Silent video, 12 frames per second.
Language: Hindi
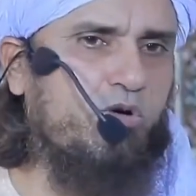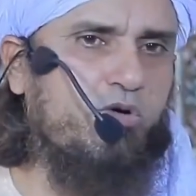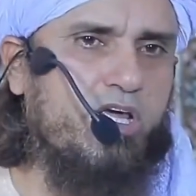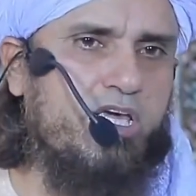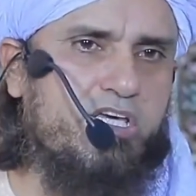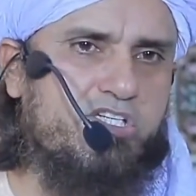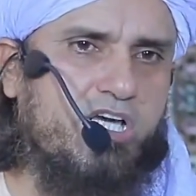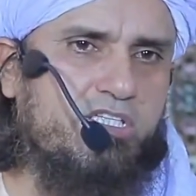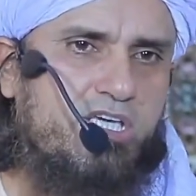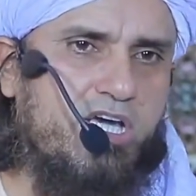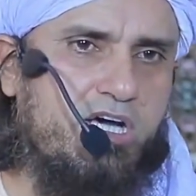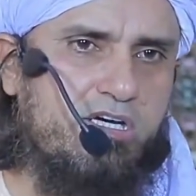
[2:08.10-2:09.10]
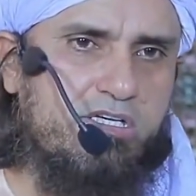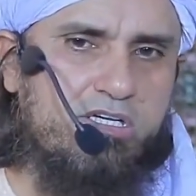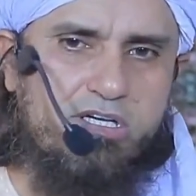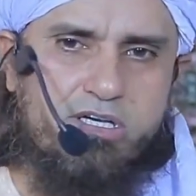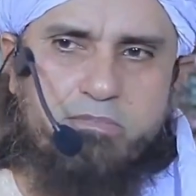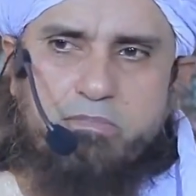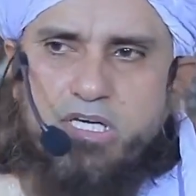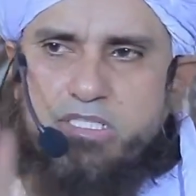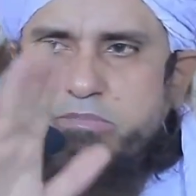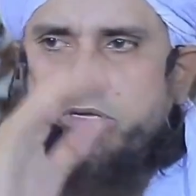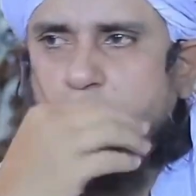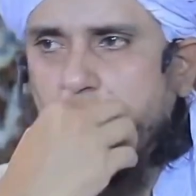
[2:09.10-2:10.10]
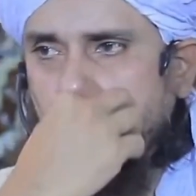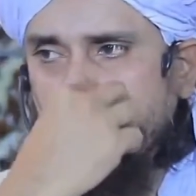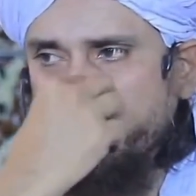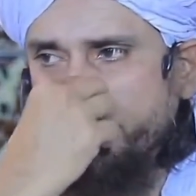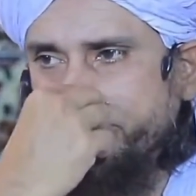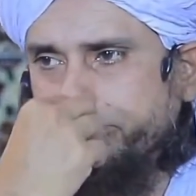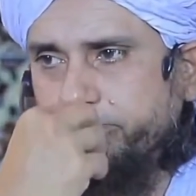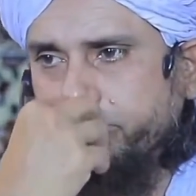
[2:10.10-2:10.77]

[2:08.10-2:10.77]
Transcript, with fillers: पैदा हो रहे हैं शादियाँ बाद में हो रही हैं